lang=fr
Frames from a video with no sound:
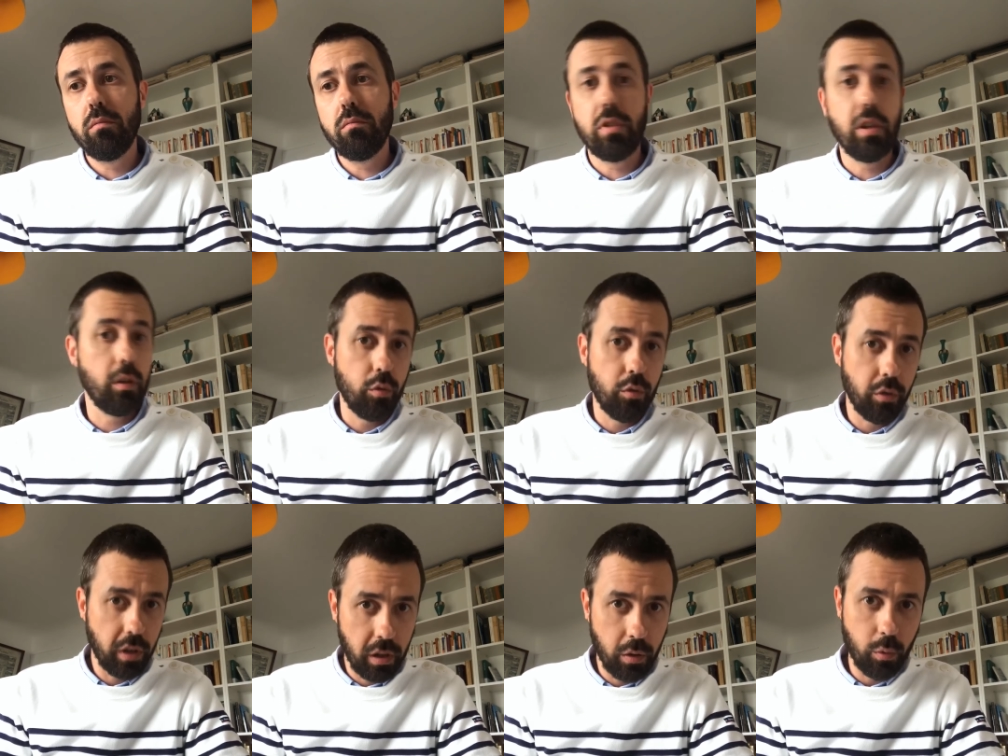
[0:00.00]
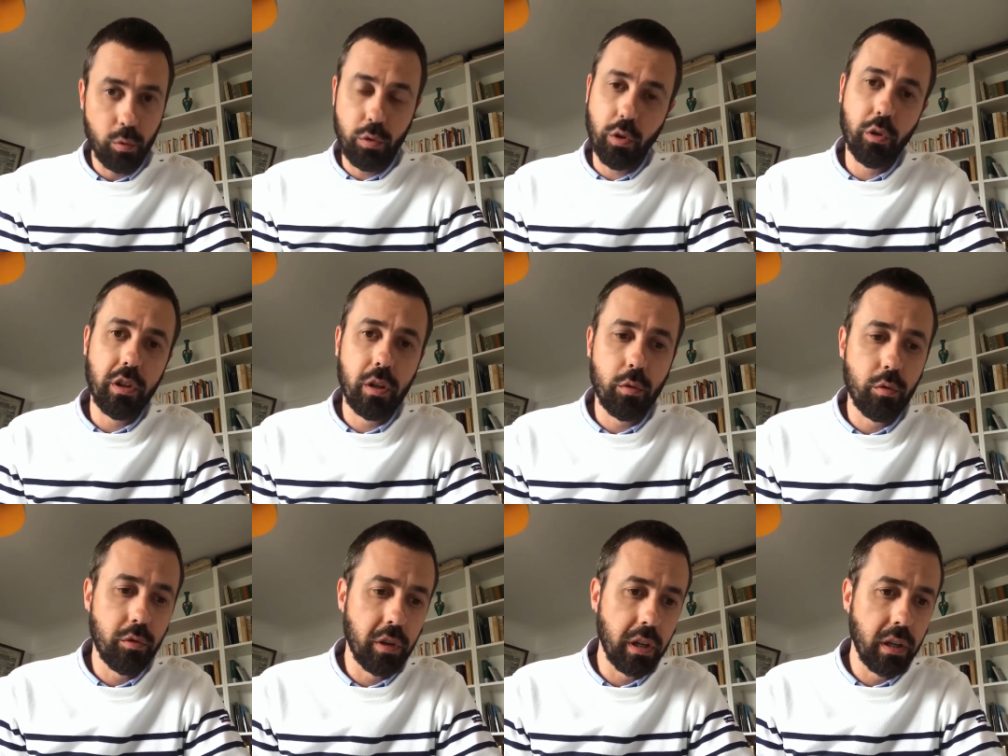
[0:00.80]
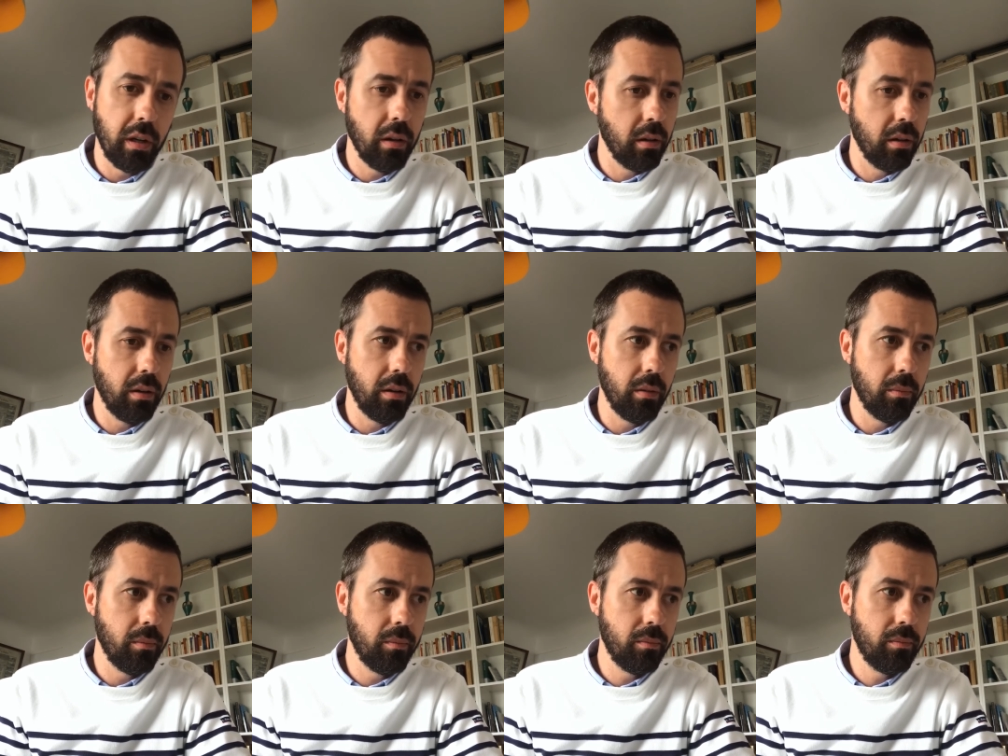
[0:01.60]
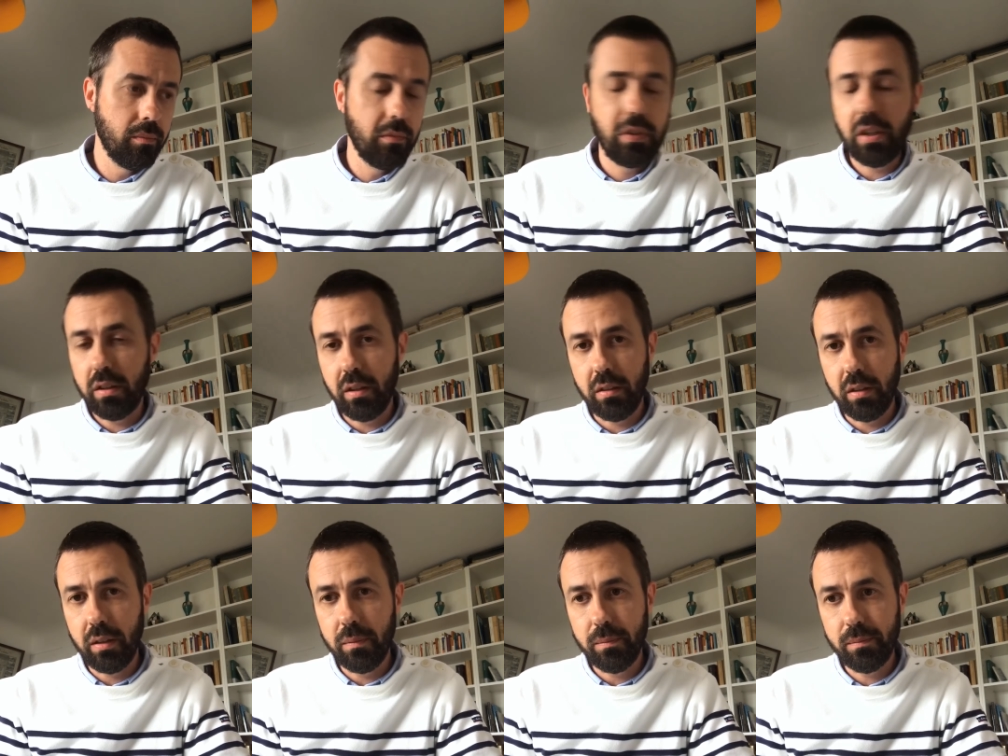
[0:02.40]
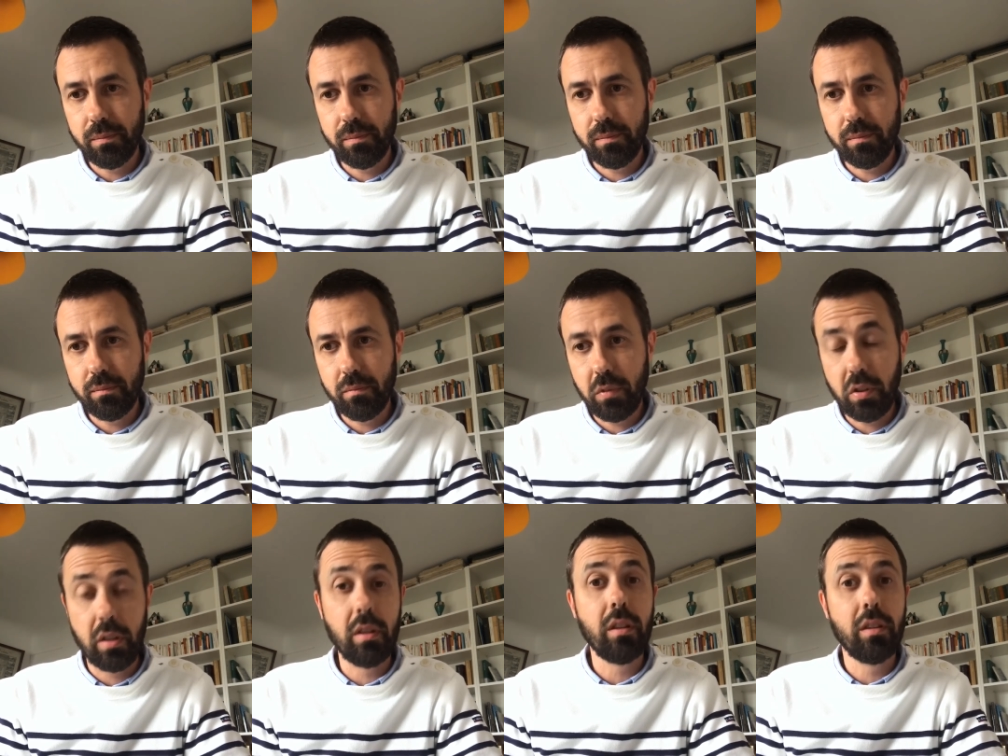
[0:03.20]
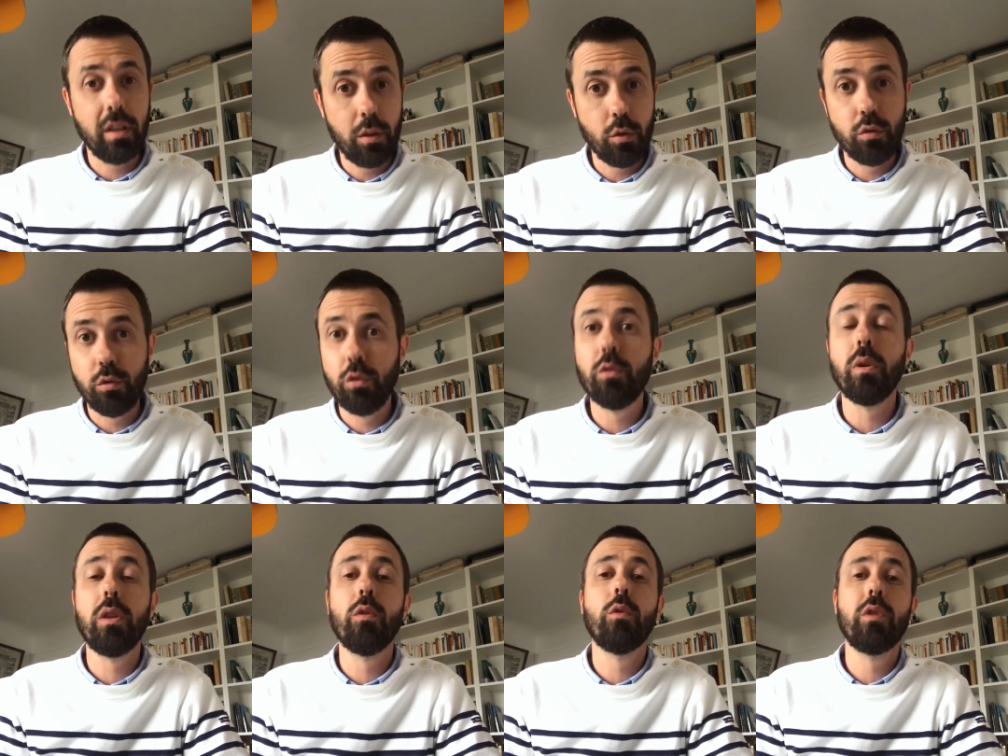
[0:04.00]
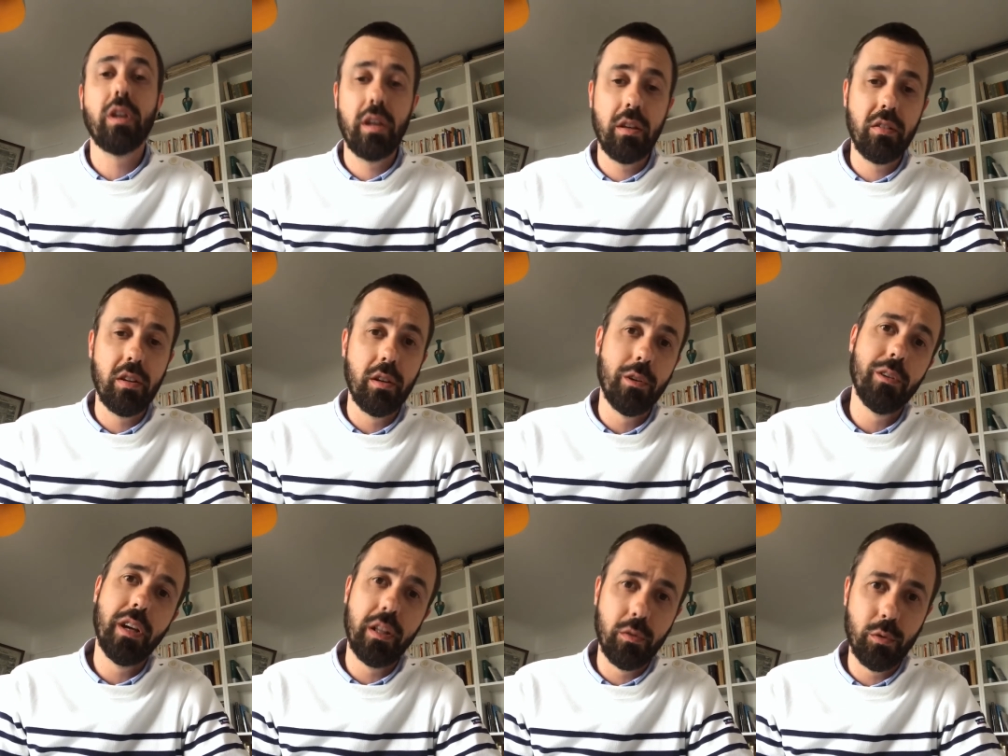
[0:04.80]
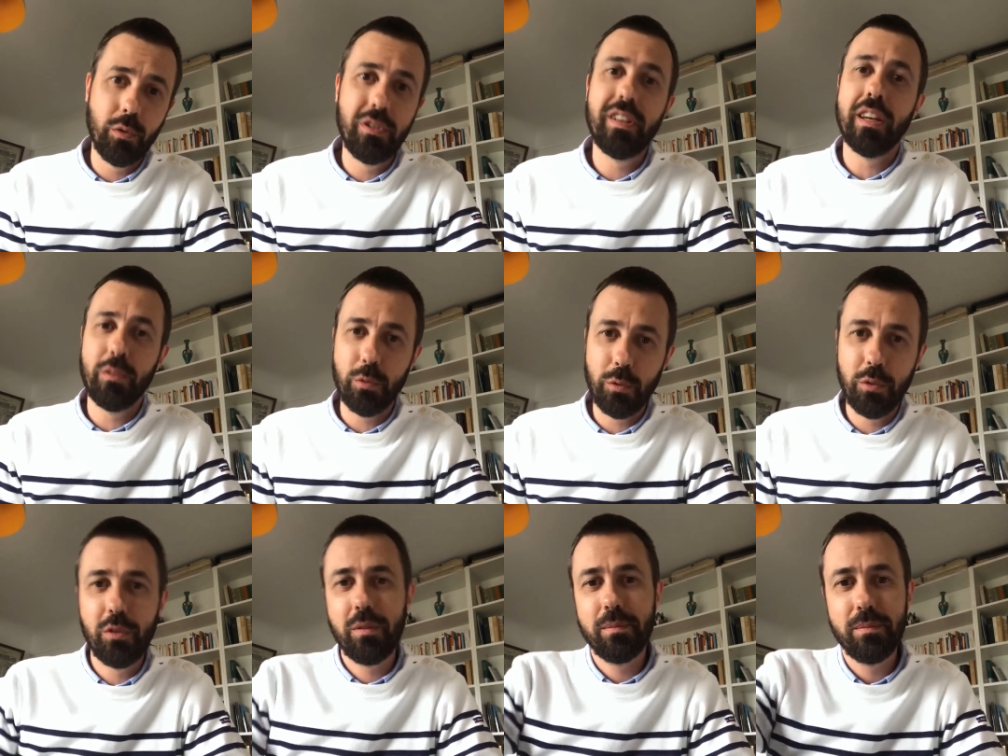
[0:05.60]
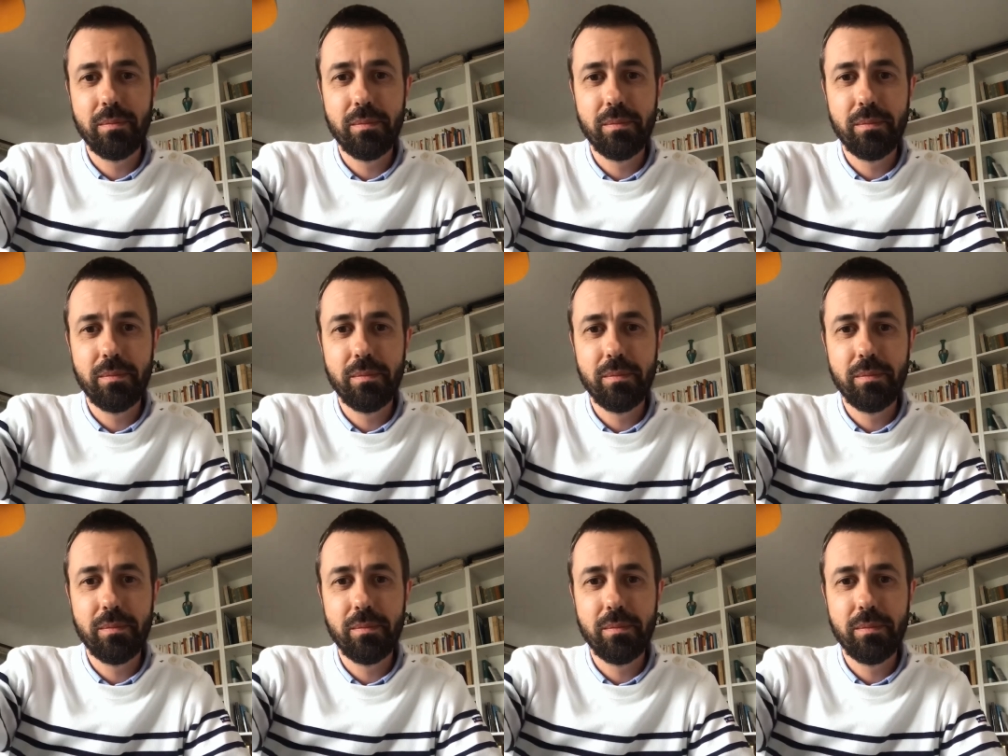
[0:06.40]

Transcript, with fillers: découvrir ou de redécouvrir cet été. Cet été que je vous souhaite donc excellent à toutes et à tous.